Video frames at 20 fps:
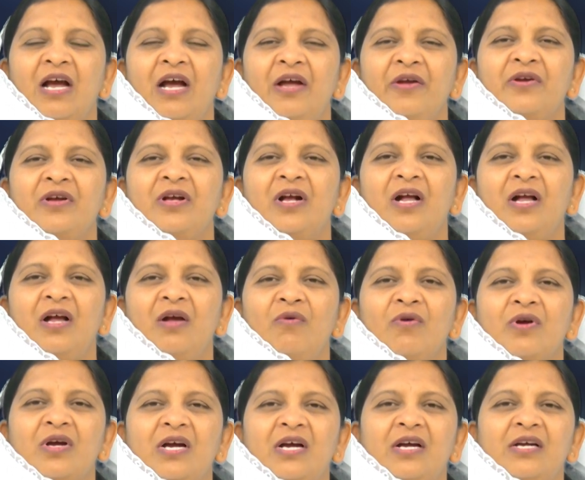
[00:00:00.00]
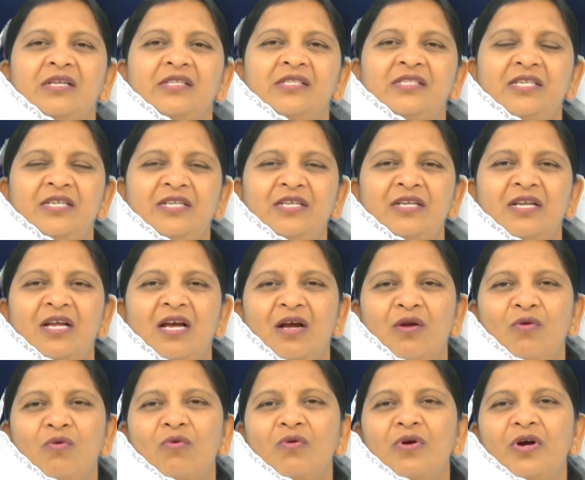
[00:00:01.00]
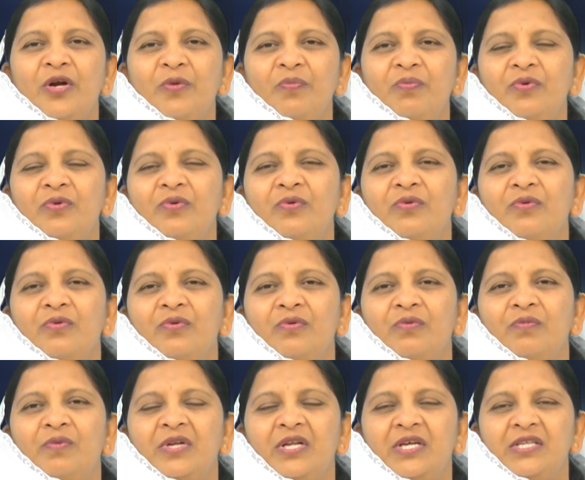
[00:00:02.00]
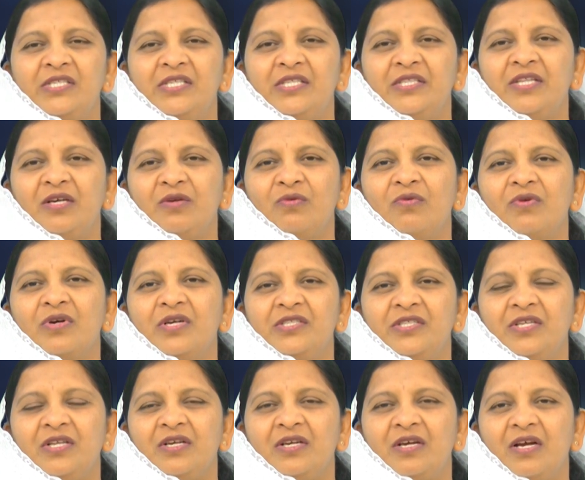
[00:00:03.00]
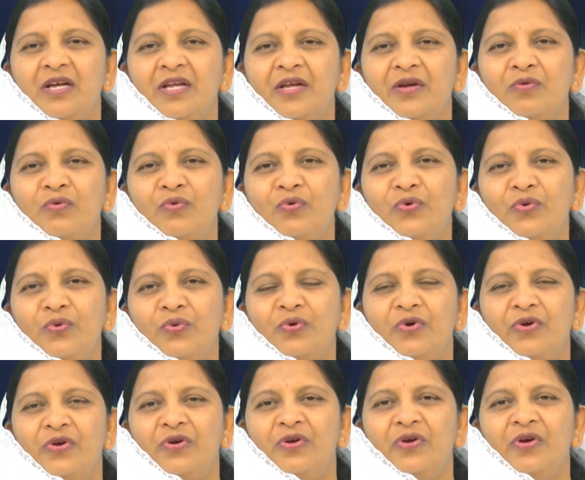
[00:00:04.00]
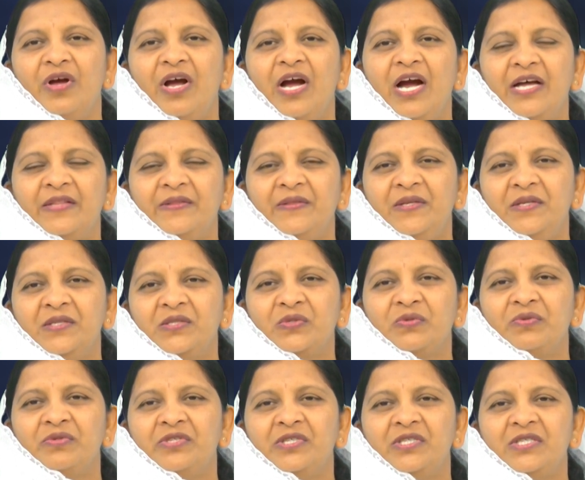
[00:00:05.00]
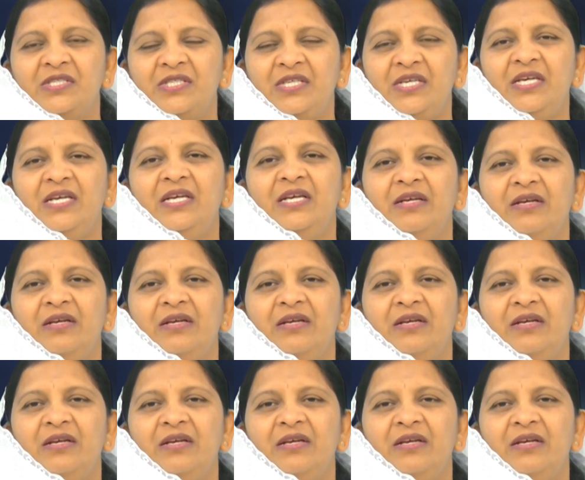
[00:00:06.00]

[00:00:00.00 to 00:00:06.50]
ఆ యొక్క ఒక చిన్న గొంగడి పురుగు మన చితకుక్క చిలుక అయ్యే గూడు అది తీసుకొచ్చేసి